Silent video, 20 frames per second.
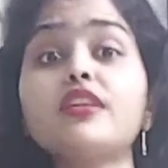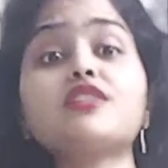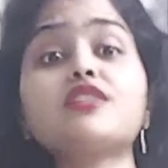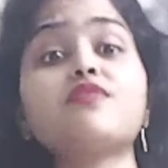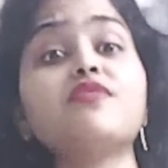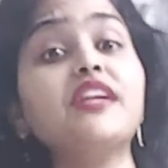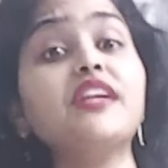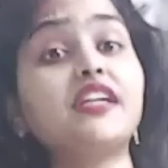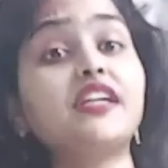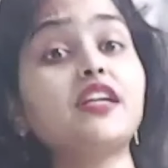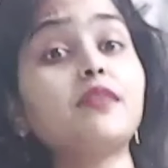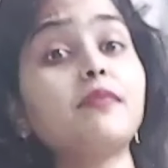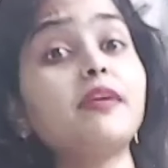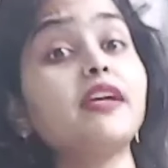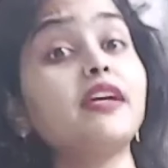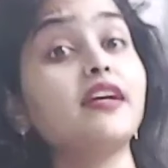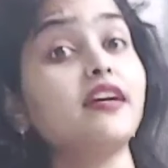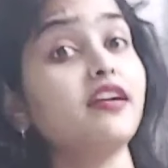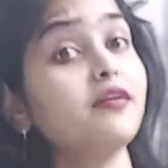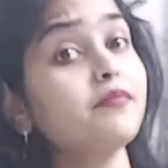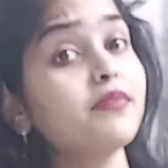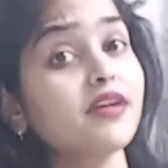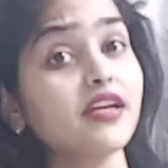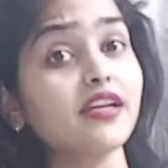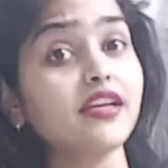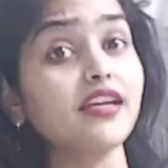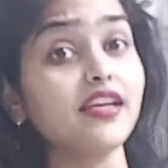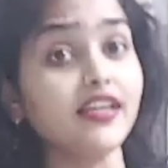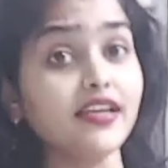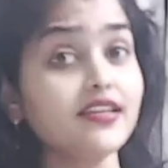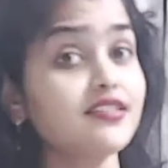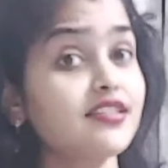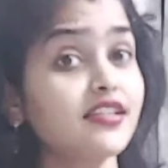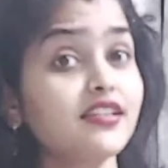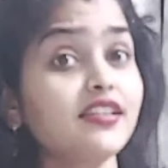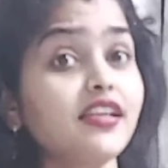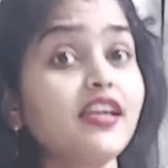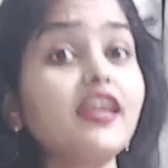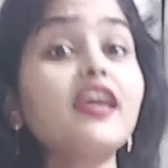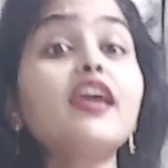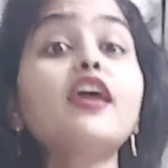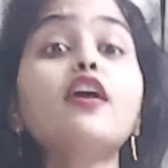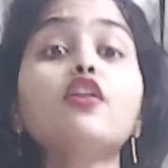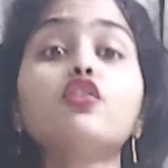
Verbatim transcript: इस विंटर में गर्म करके ले सकते हैं